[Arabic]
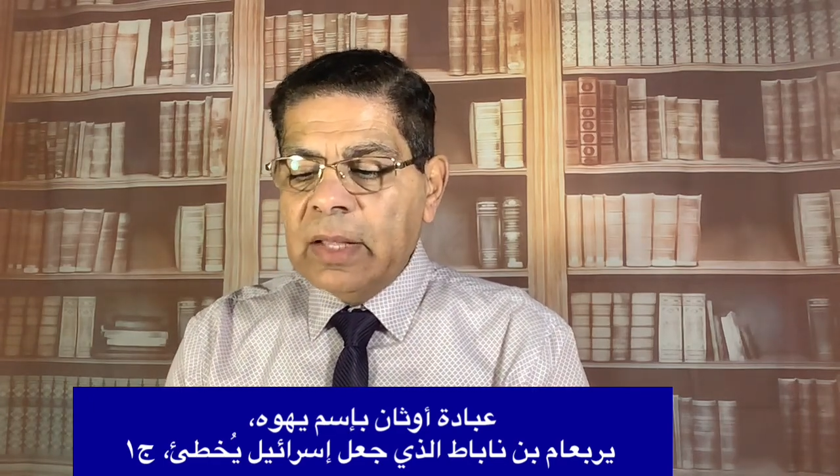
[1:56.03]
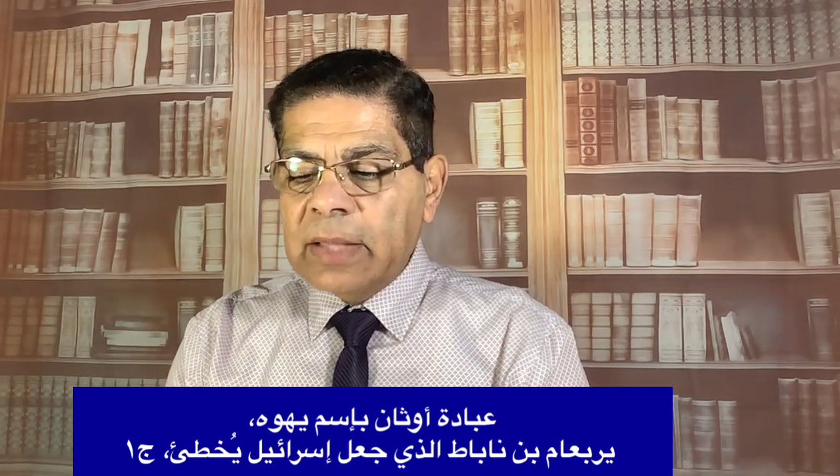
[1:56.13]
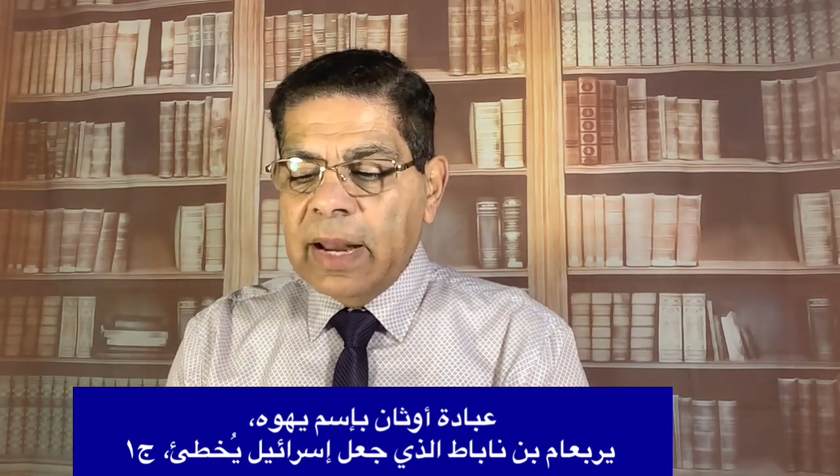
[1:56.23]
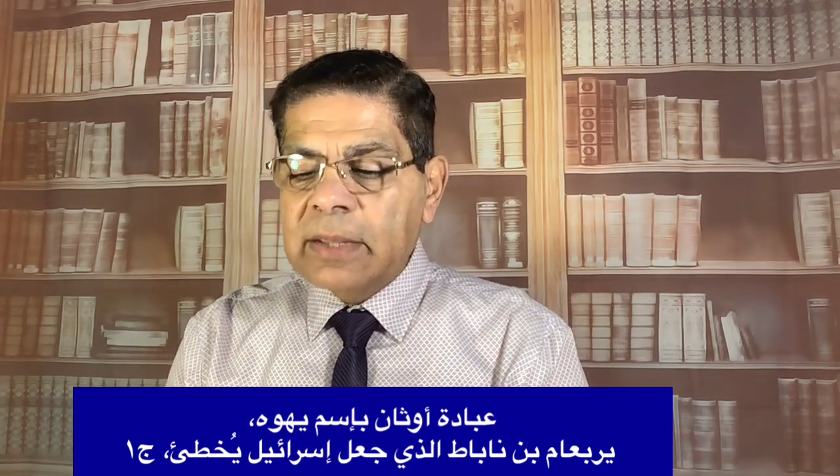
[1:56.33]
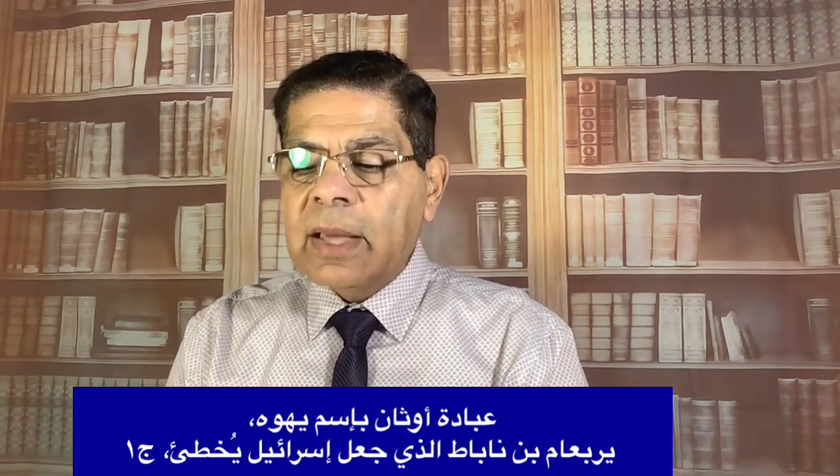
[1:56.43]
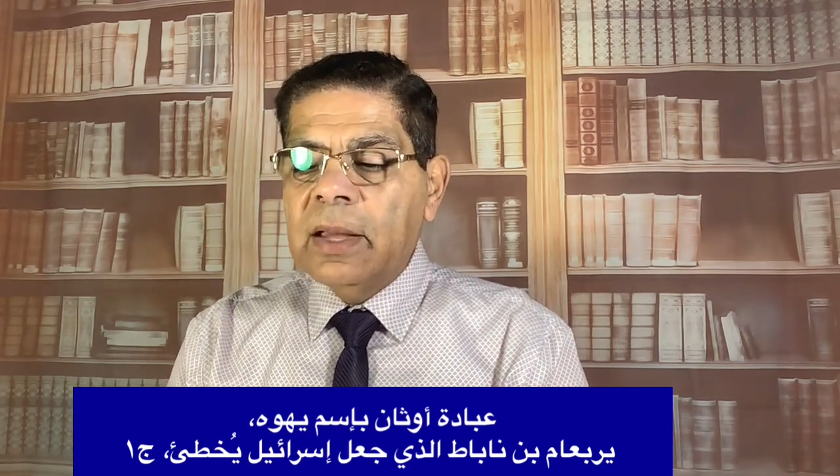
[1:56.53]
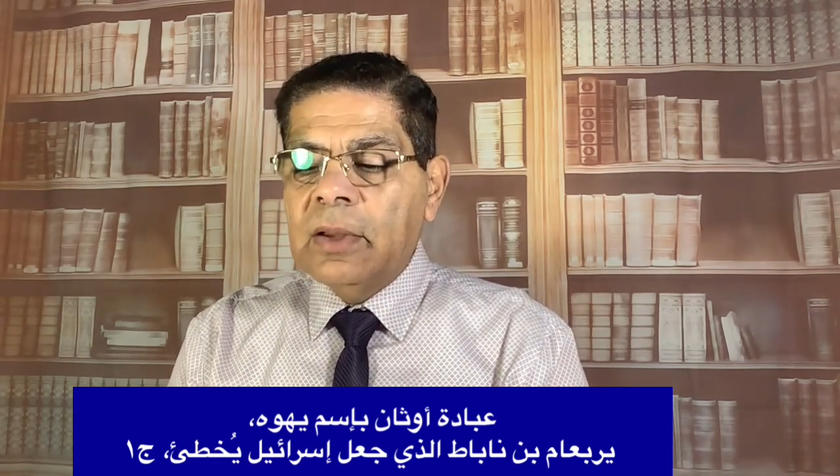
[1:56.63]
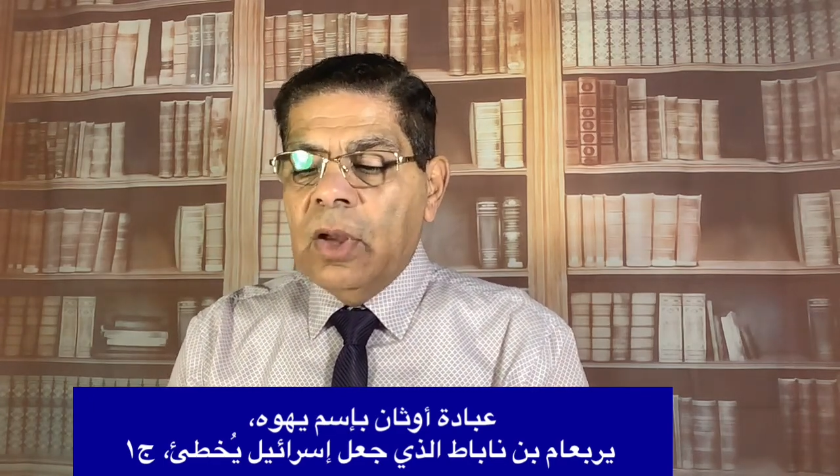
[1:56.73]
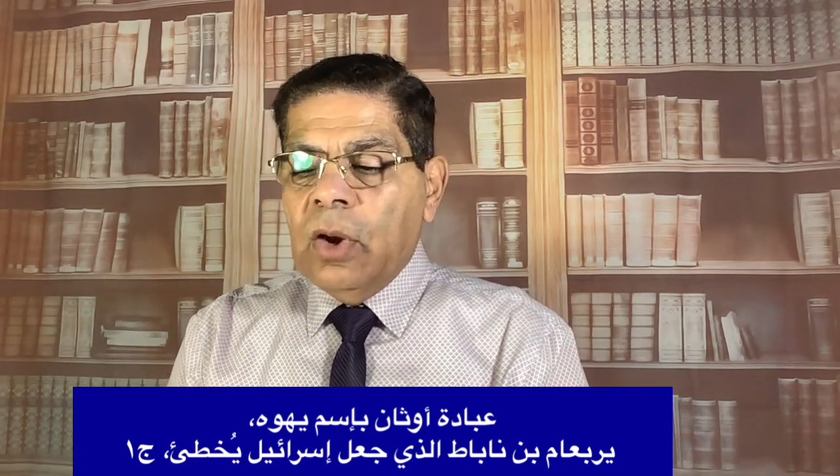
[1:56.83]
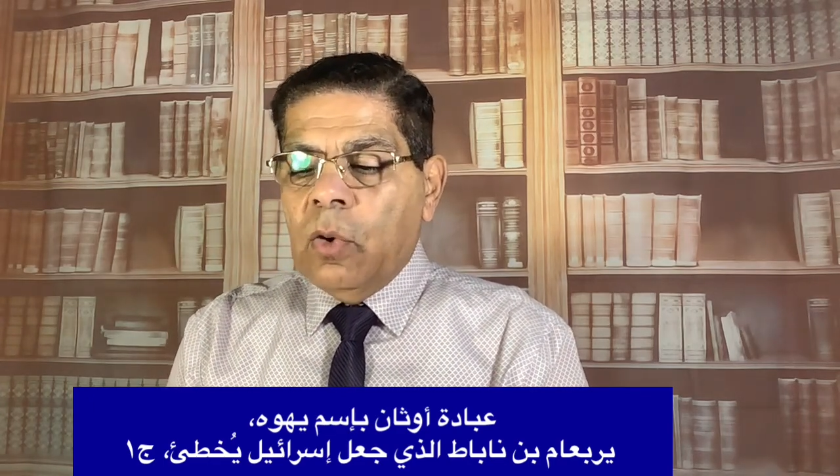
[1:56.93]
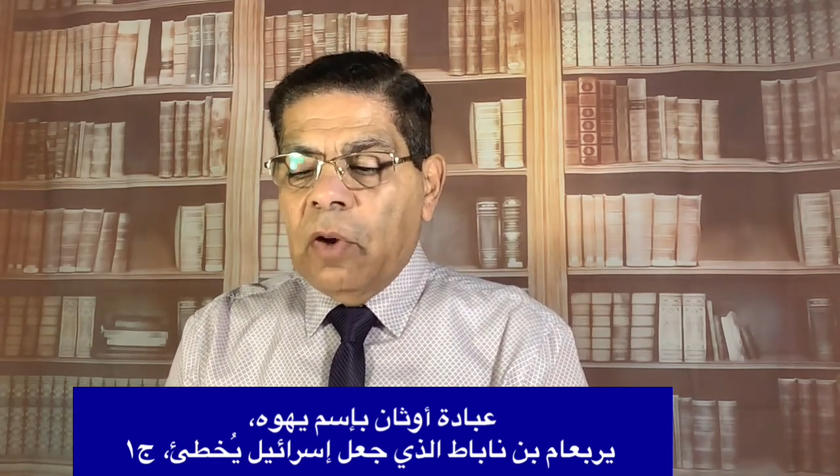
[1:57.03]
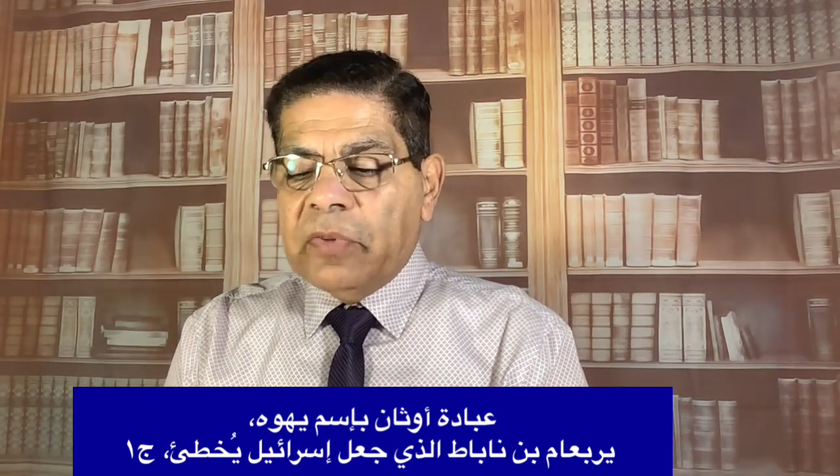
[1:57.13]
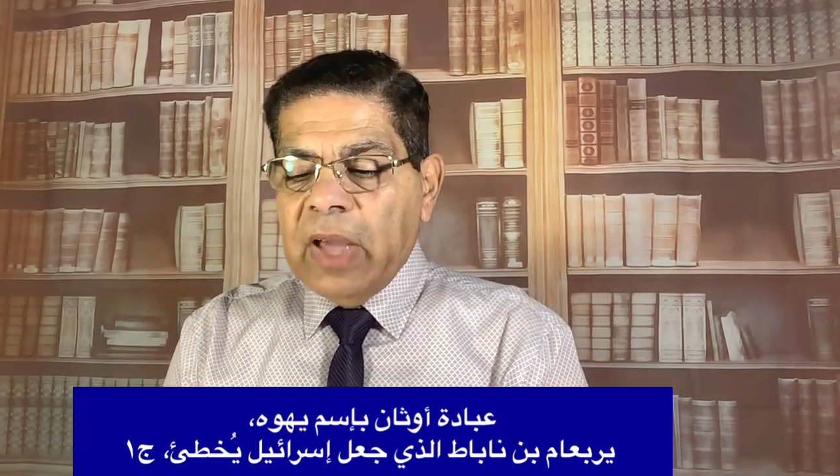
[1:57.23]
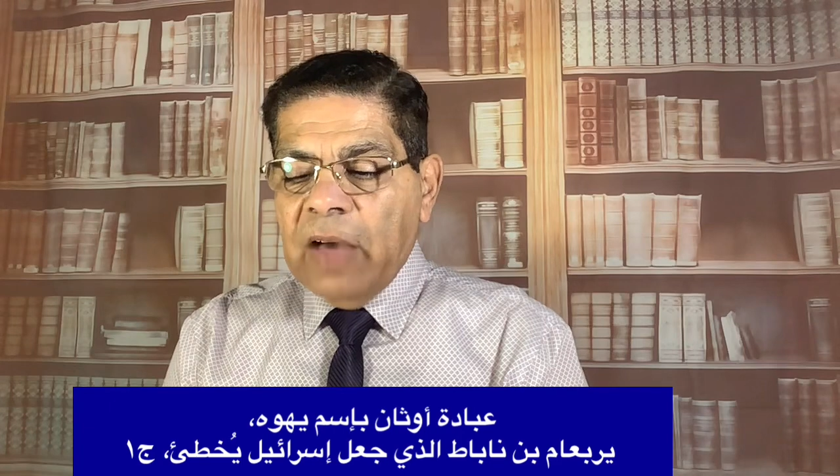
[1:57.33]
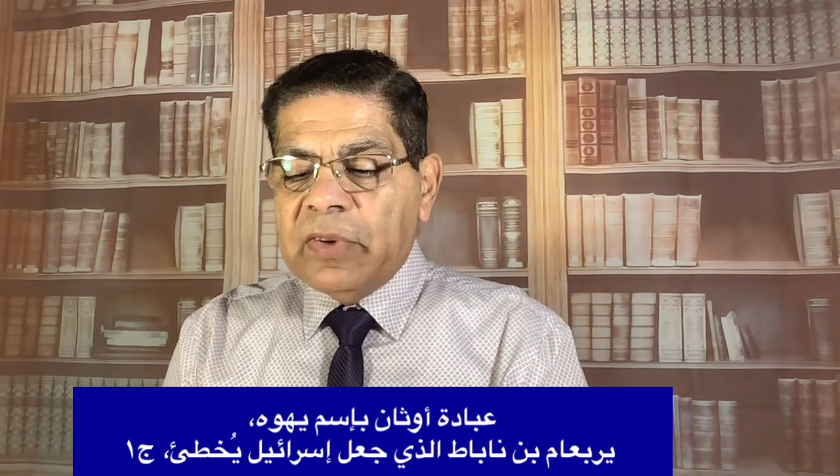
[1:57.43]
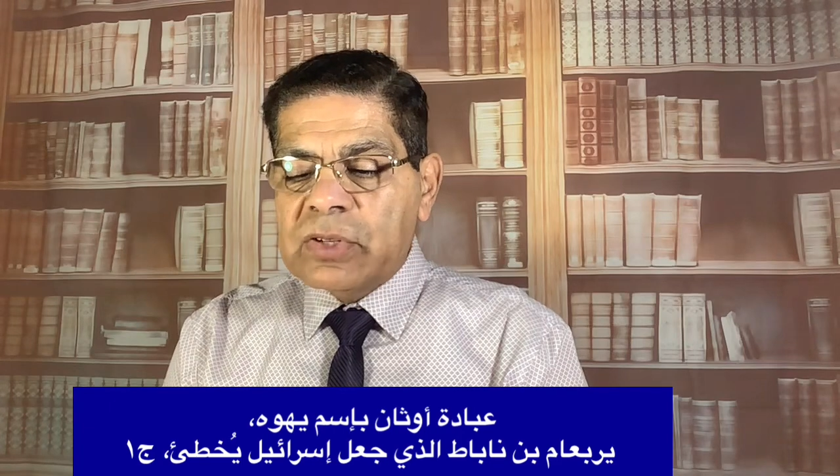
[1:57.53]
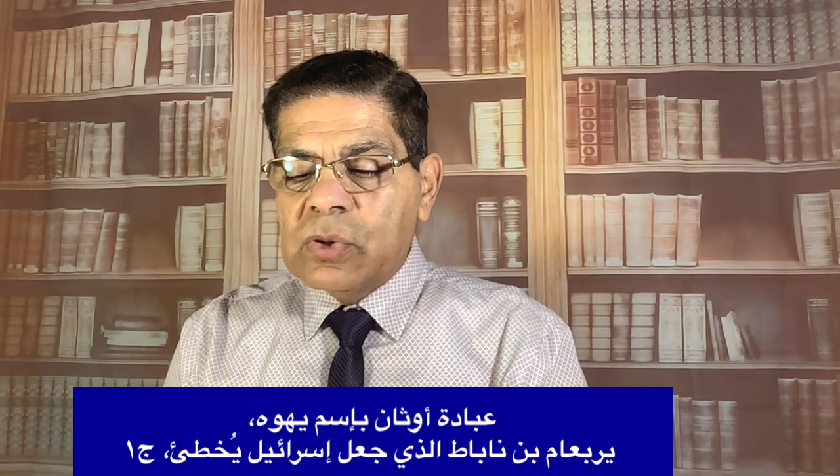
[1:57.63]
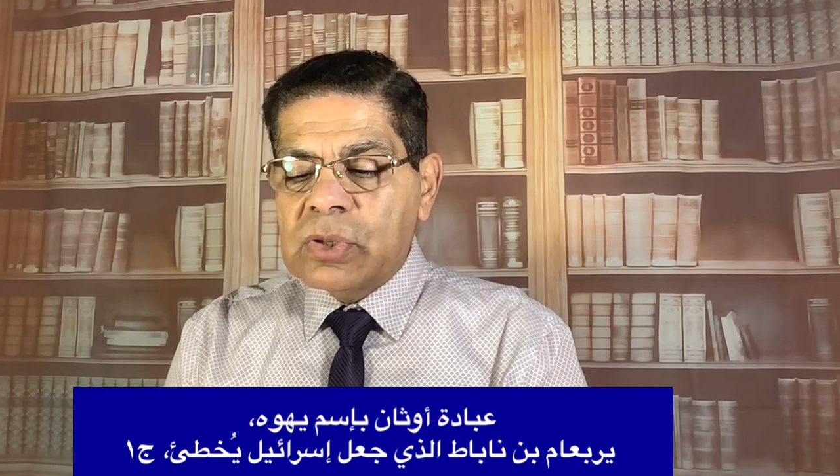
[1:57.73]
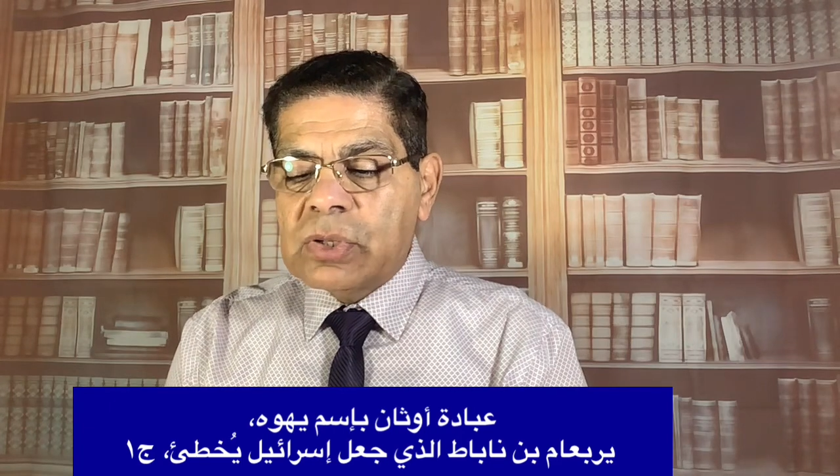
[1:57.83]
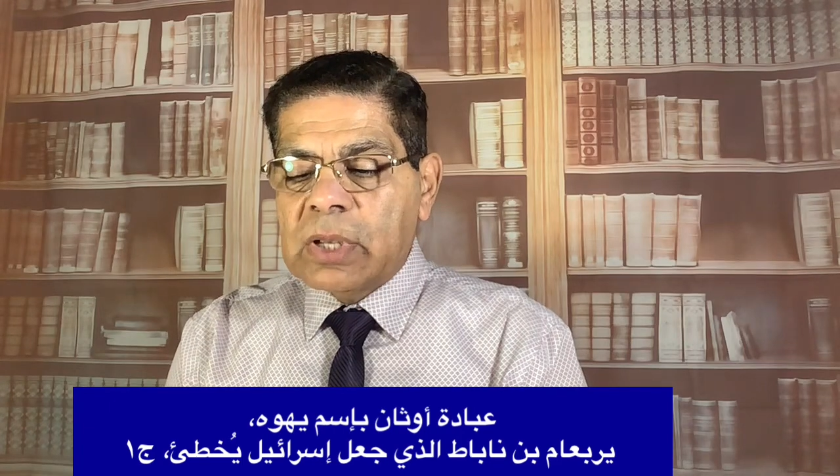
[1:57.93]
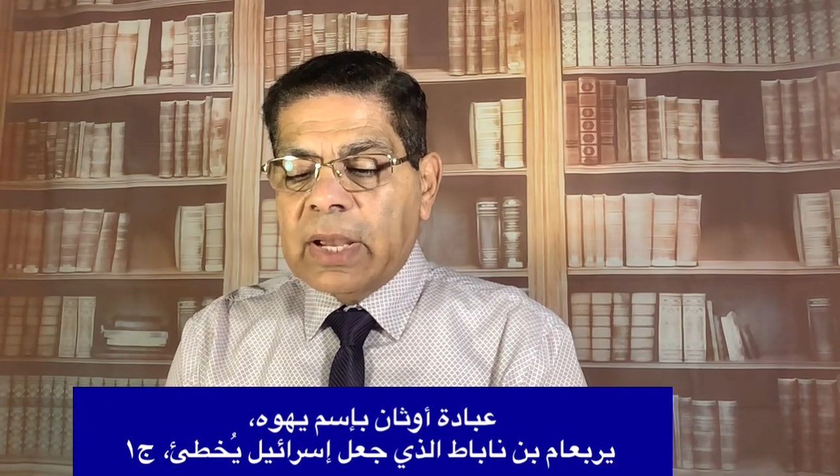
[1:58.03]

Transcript: ثلاثة وفي أفسس